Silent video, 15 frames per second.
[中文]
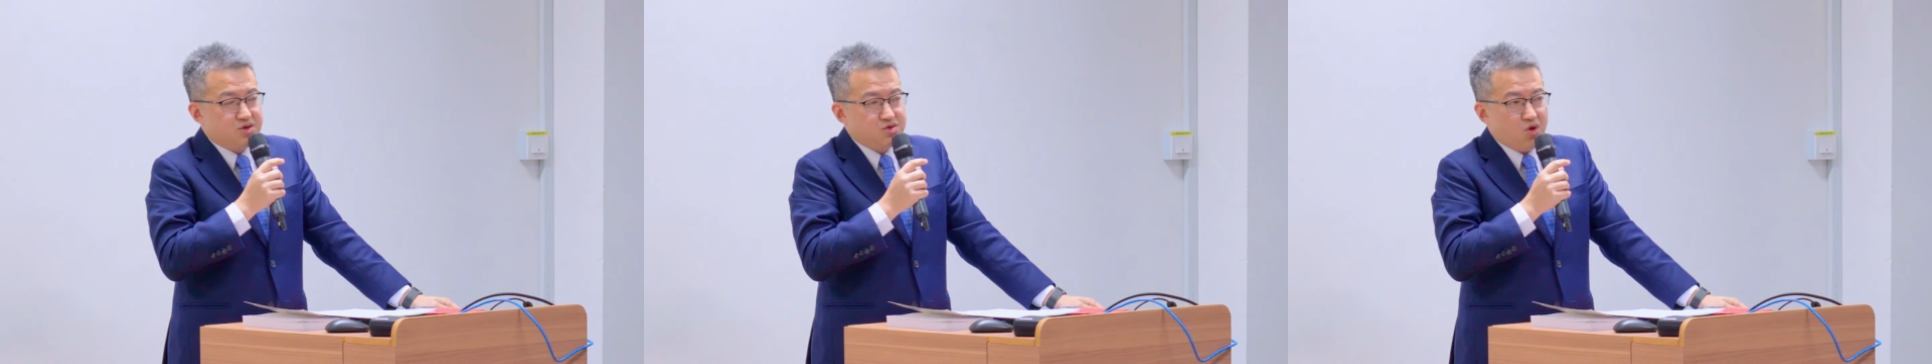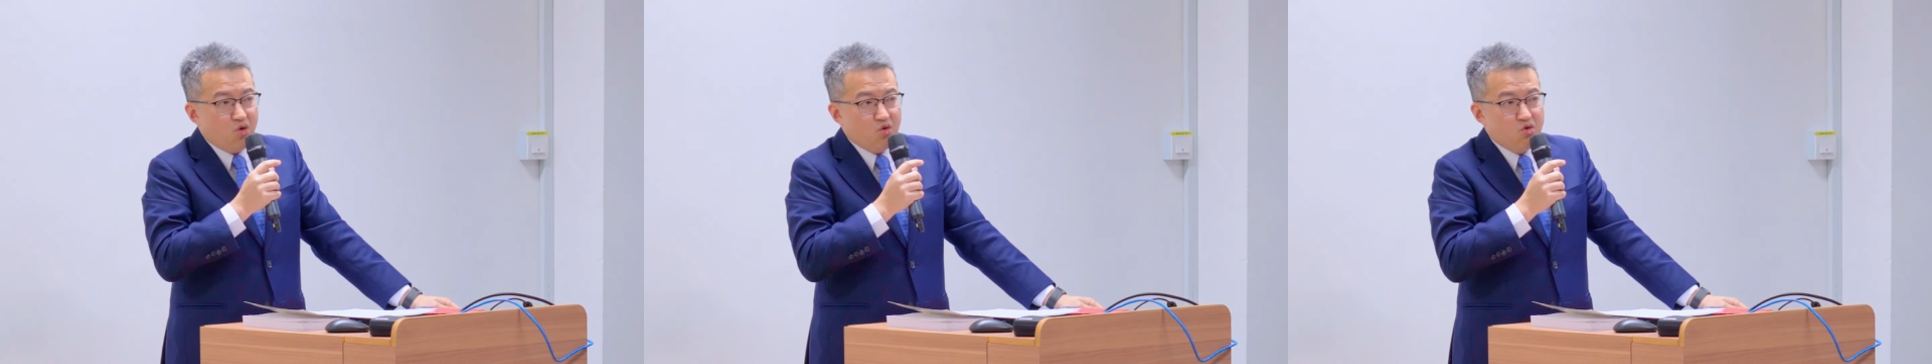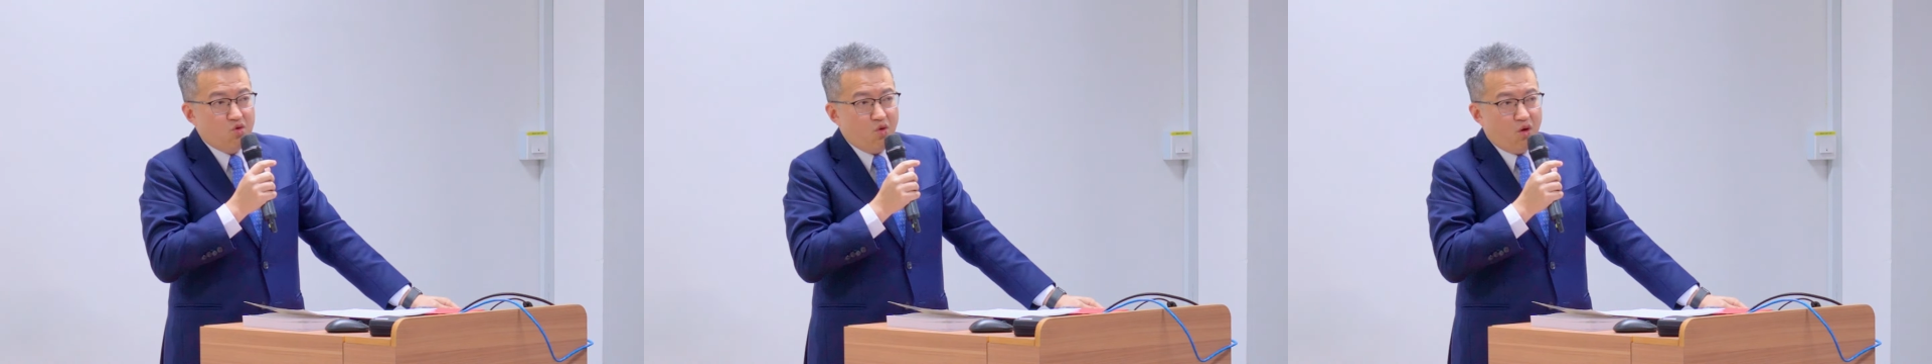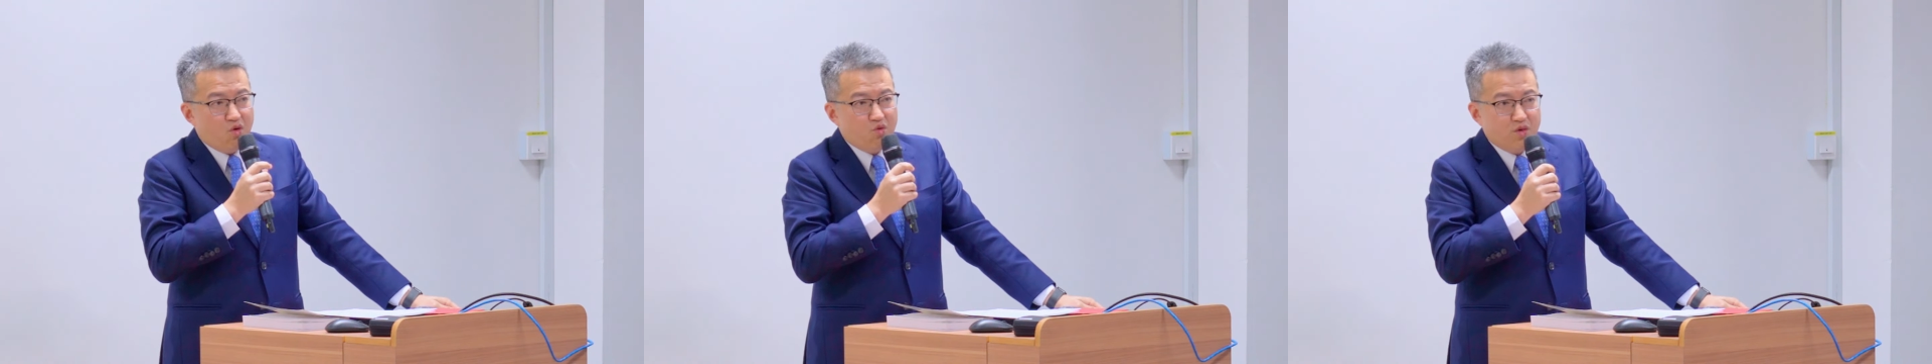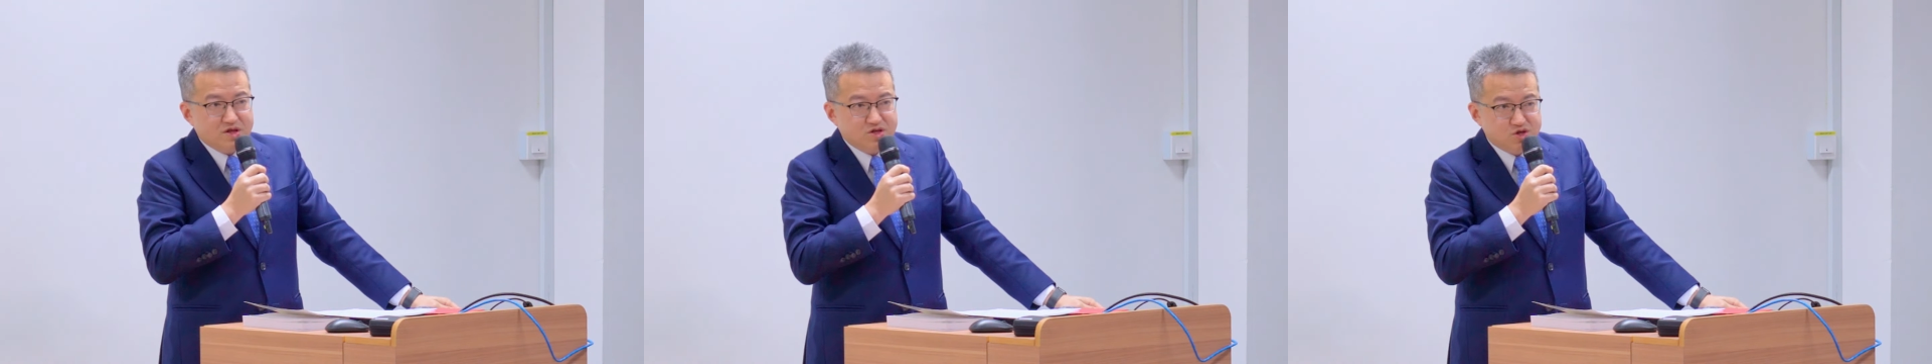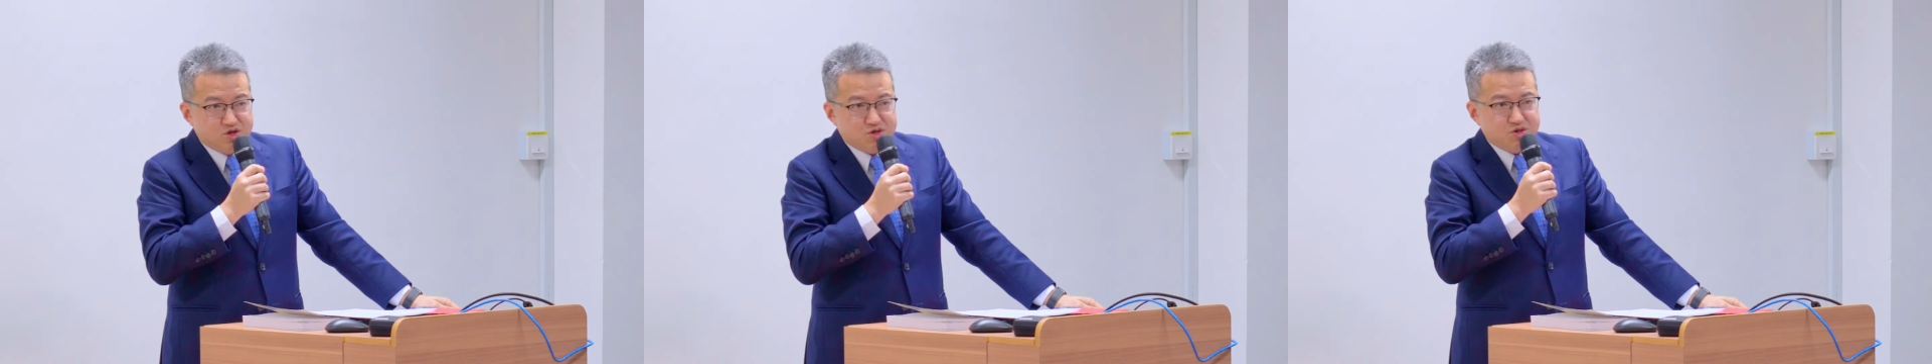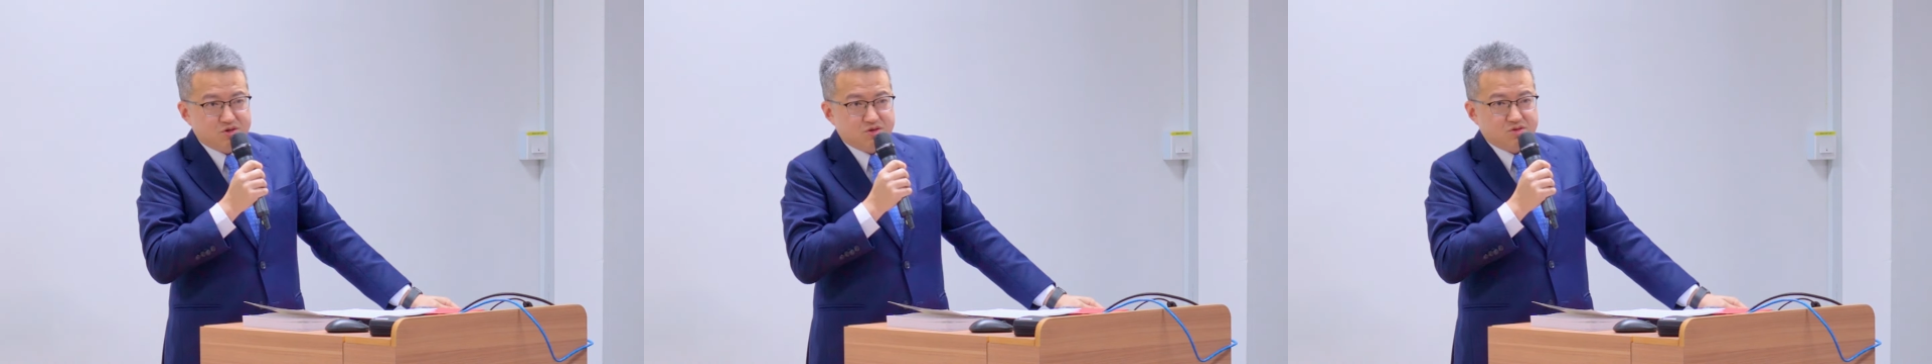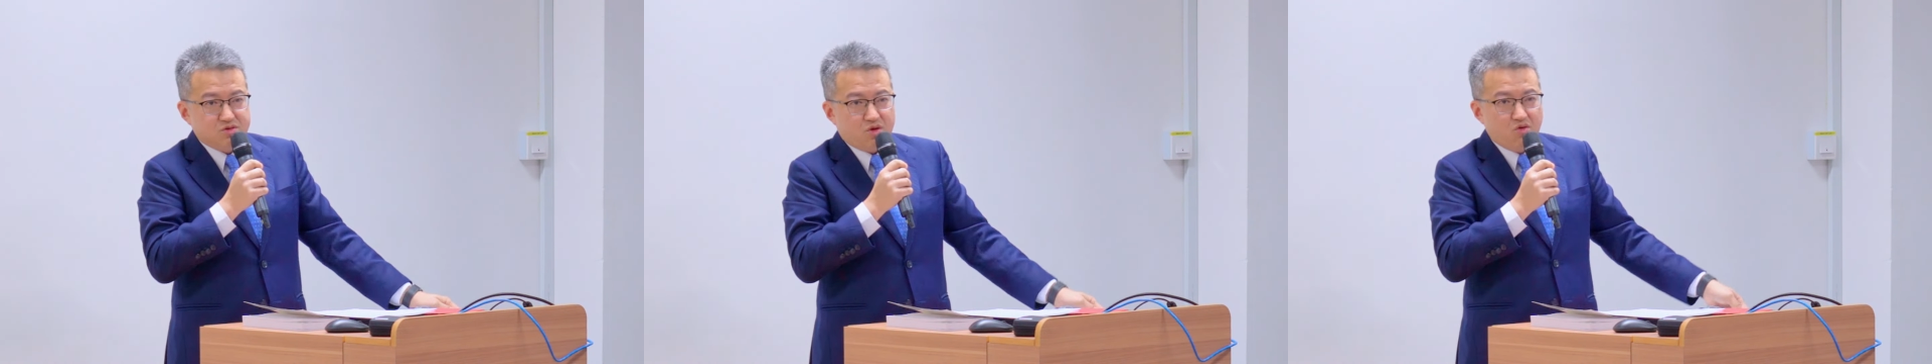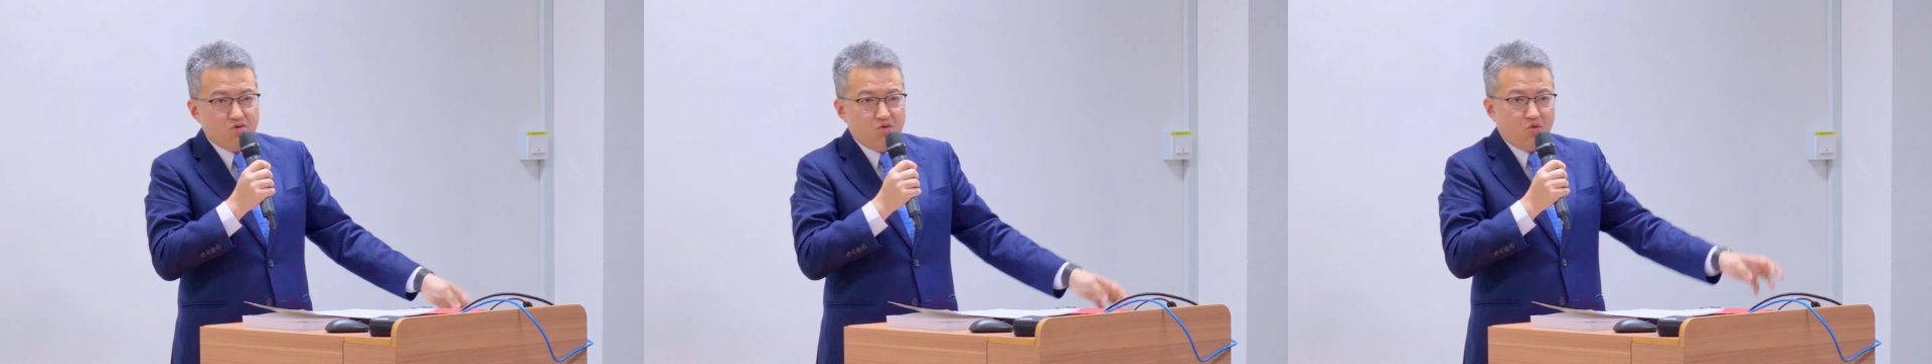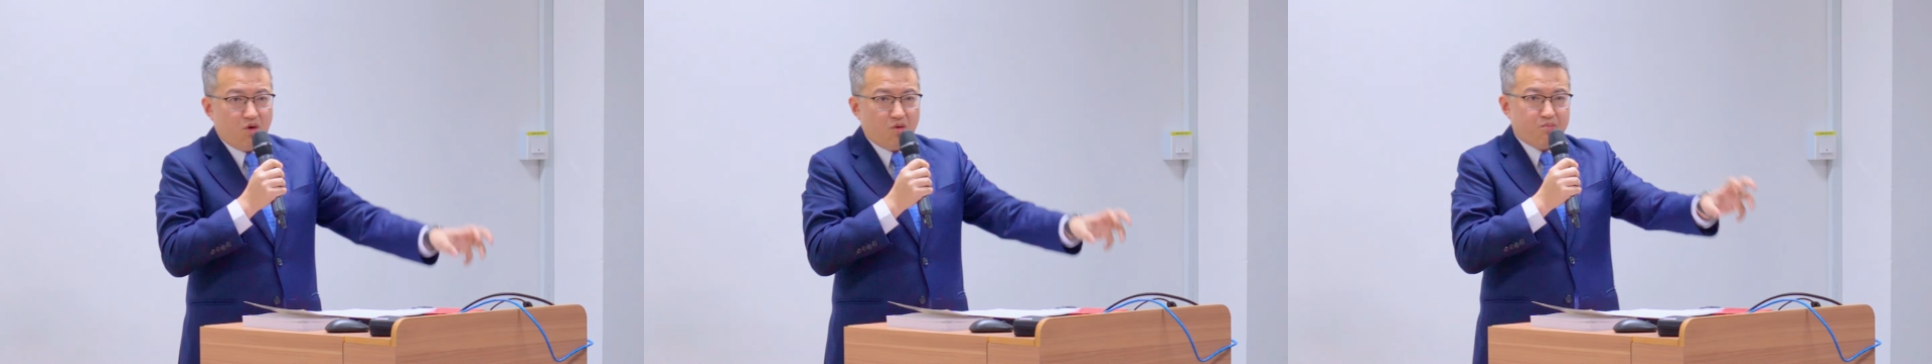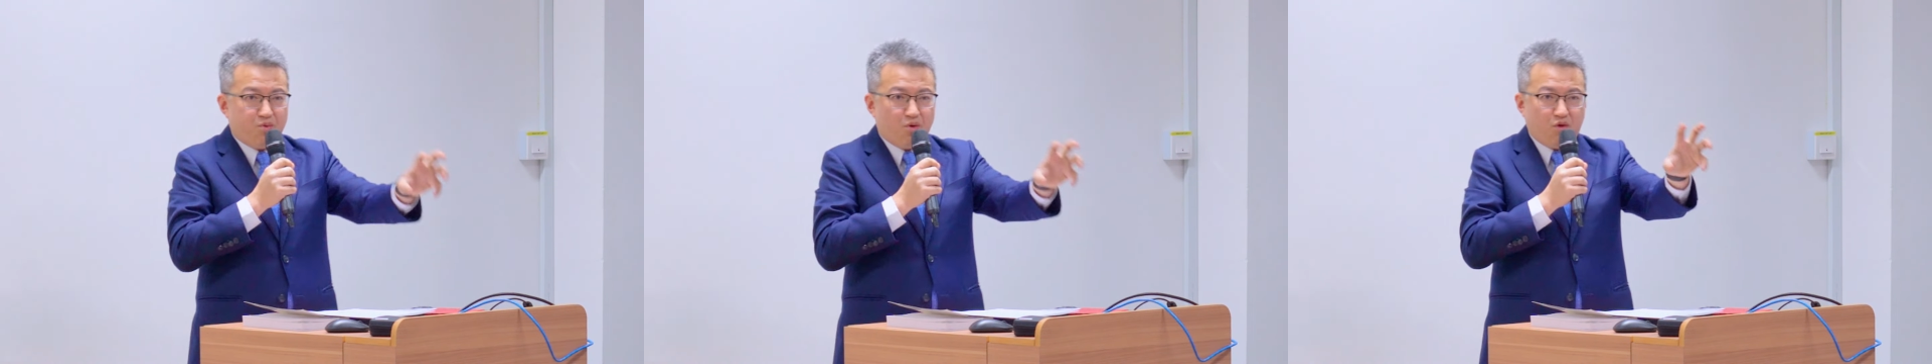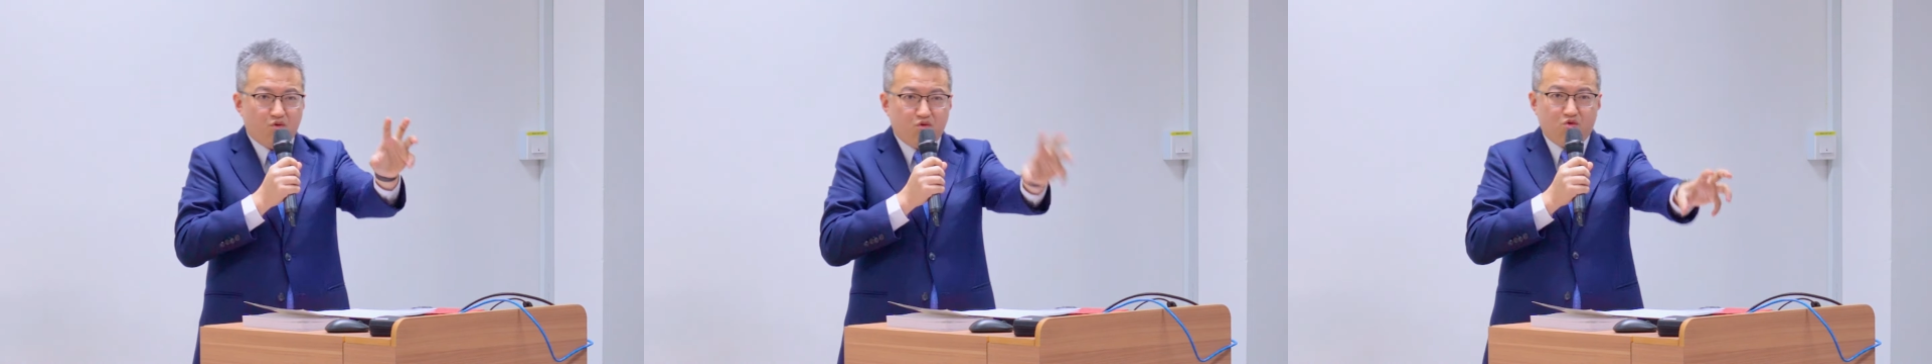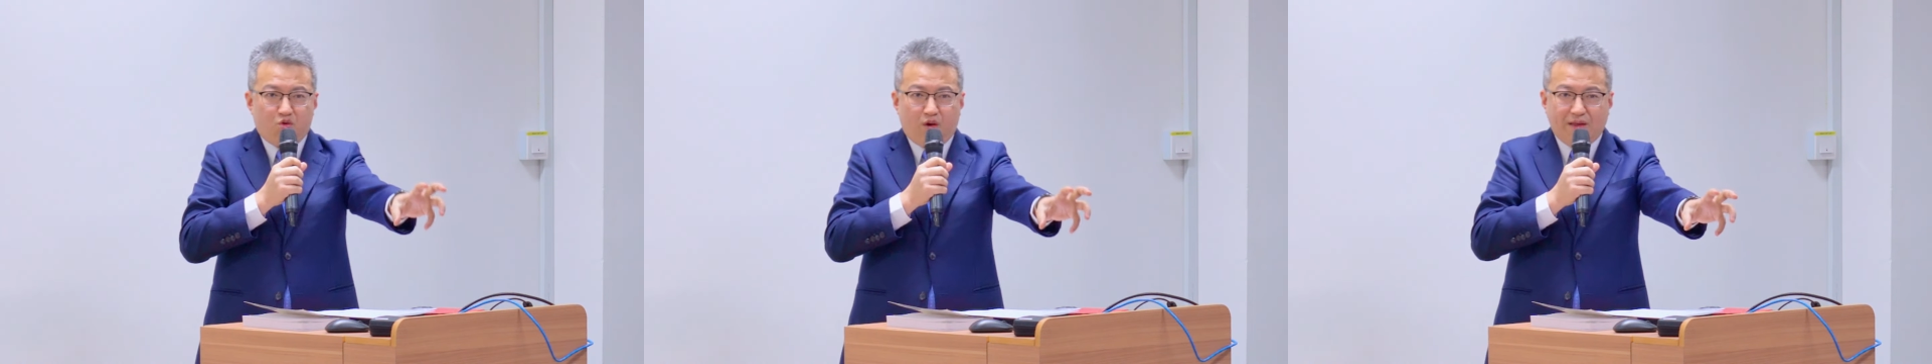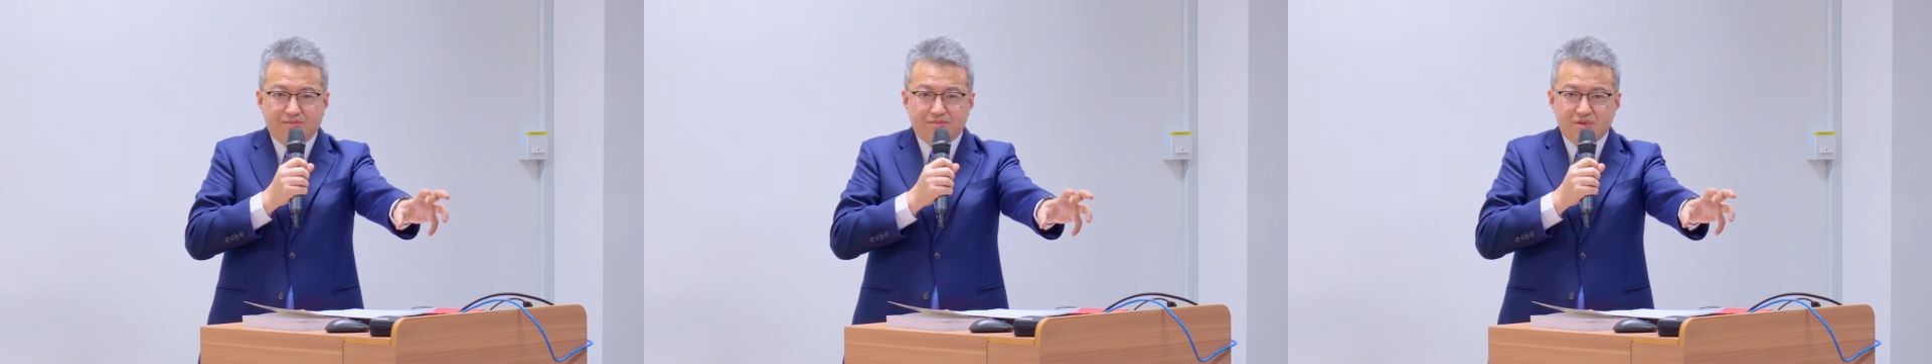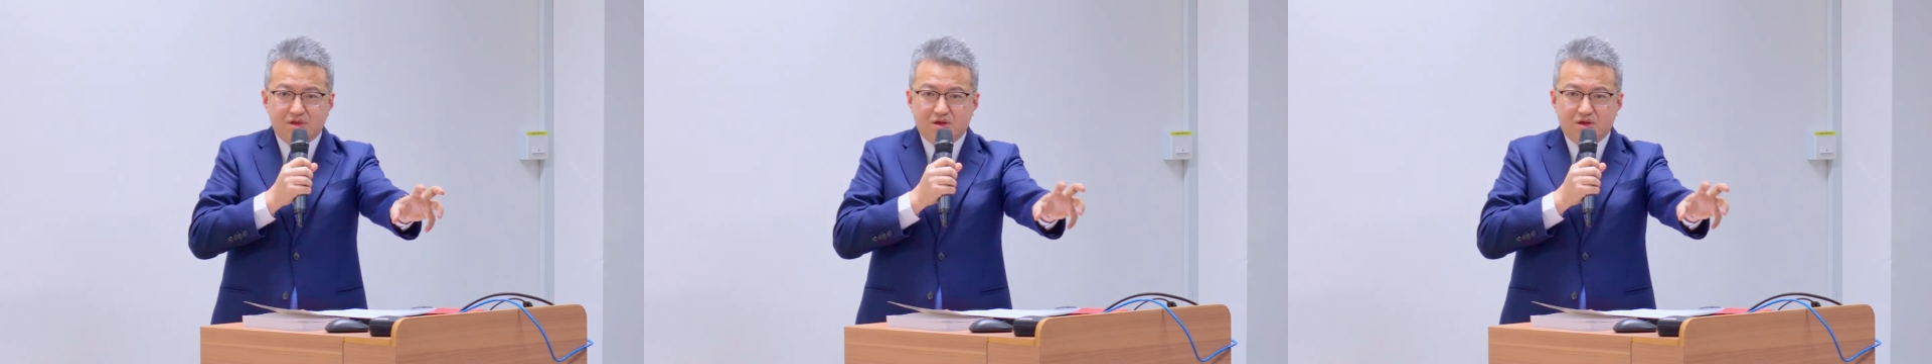通过文字，通过博物馆，